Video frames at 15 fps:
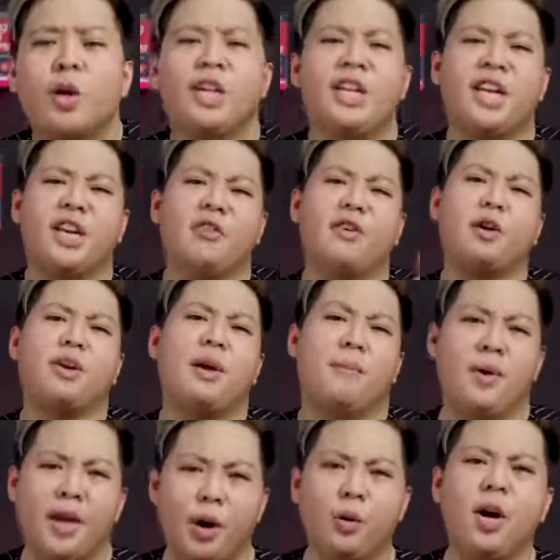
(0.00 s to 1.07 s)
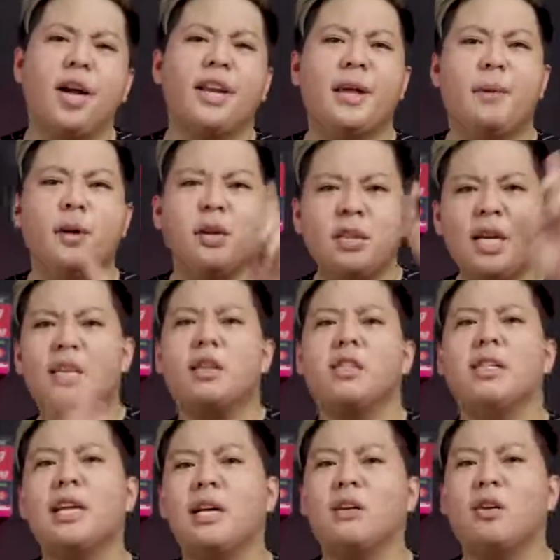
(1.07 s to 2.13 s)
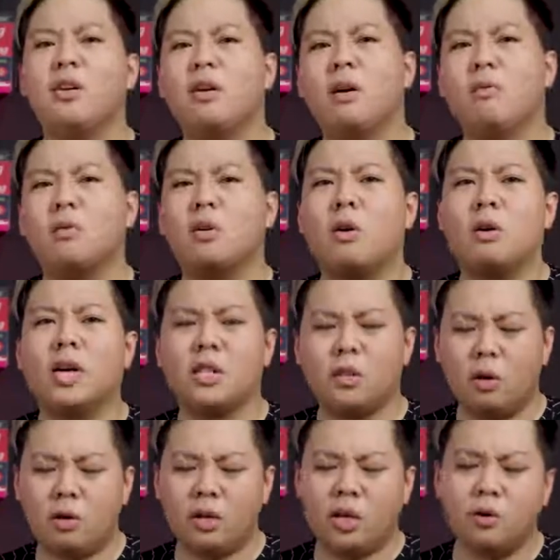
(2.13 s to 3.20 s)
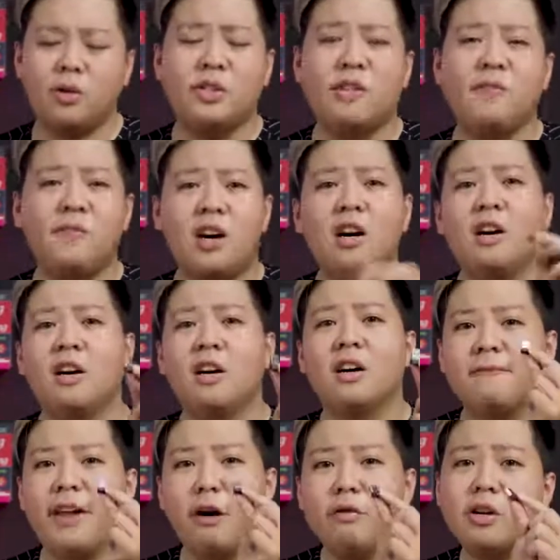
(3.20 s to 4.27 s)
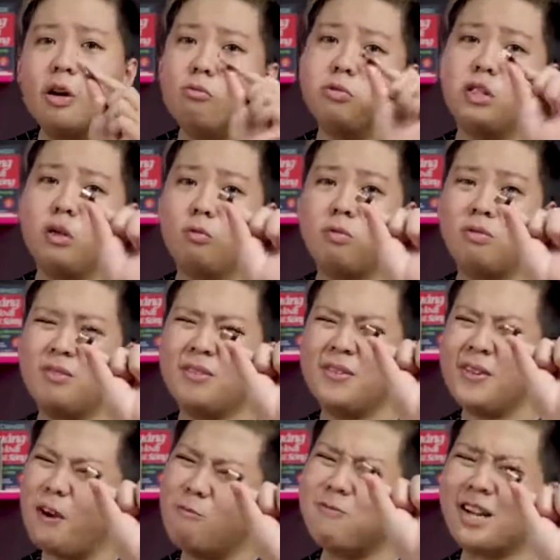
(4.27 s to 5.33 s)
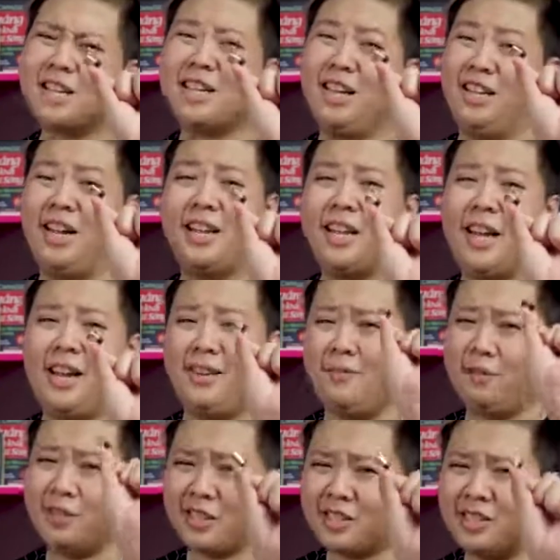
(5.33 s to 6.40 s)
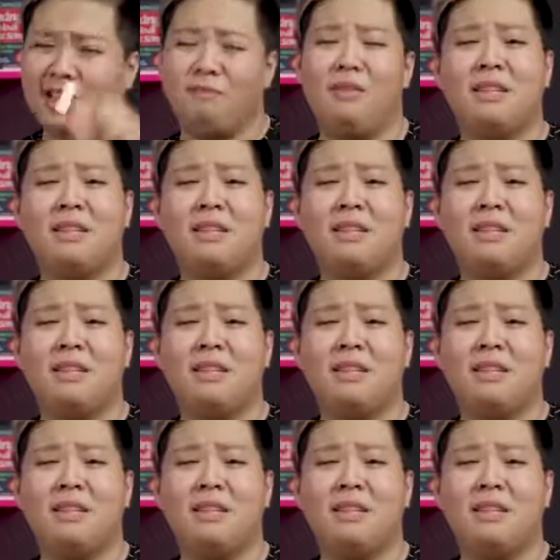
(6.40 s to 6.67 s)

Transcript: Tuy nhiên nó vẫn có điểm yếu. Điểm yếu thứ nhất đó chính là nó không có cái chỗ đựng receiver. Nếu như không sử dụng không cất cẩn thận này nó chắc chắn